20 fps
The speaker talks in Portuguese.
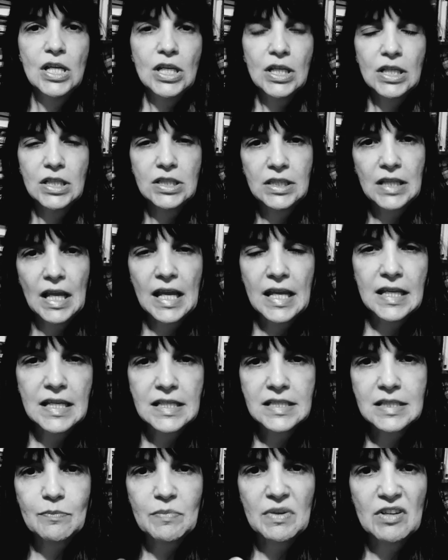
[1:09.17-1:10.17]
que tem
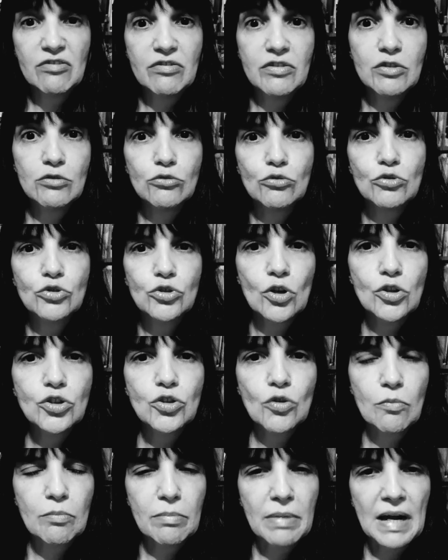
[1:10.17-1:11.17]
esse perfil do
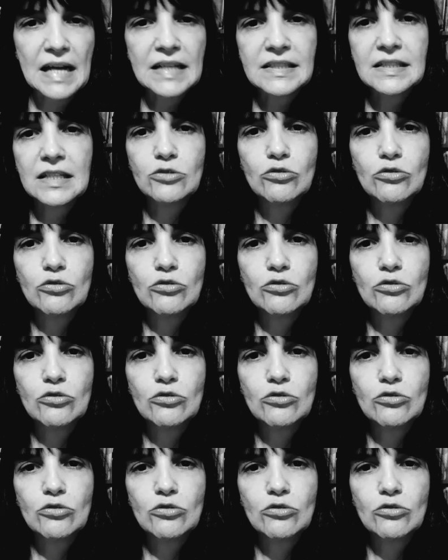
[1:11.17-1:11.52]
sociopata,